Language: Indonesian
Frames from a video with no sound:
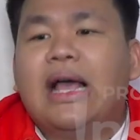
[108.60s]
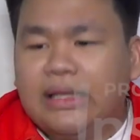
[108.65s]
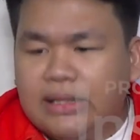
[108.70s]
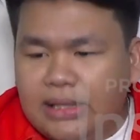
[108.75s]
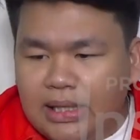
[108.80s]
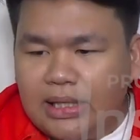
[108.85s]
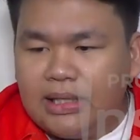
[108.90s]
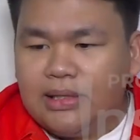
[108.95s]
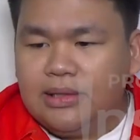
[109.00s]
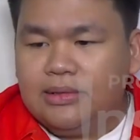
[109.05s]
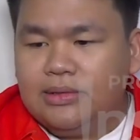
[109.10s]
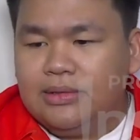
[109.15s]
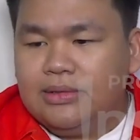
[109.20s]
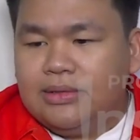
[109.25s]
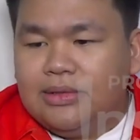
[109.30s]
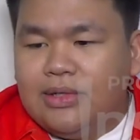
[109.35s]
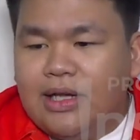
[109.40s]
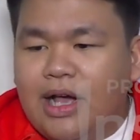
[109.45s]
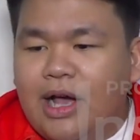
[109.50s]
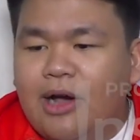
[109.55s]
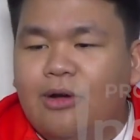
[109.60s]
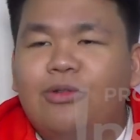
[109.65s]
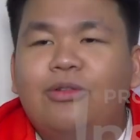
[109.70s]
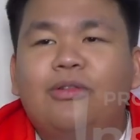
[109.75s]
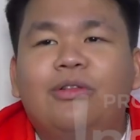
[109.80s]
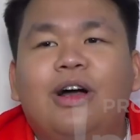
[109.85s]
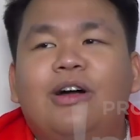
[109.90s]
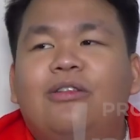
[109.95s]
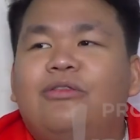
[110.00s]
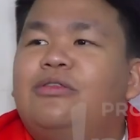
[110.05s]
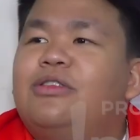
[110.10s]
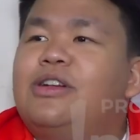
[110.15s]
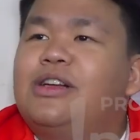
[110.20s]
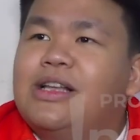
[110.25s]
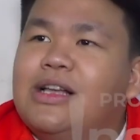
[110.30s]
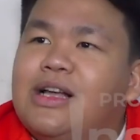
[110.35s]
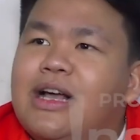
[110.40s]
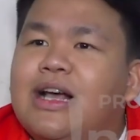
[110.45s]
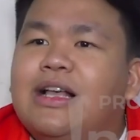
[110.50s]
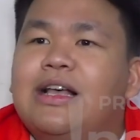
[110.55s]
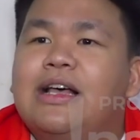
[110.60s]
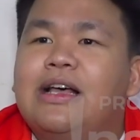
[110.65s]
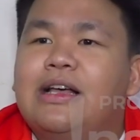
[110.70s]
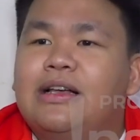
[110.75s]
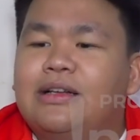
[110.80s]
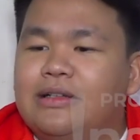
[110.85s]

aja aku aku orangnya nggak